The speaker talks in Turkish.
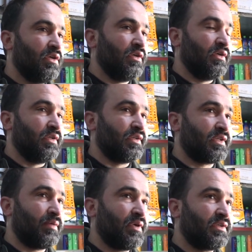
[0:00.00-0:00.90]
E,
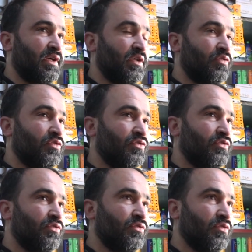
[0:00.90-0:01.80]
sabah saat
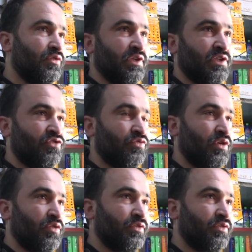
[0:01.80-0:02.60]
4.17 civarı,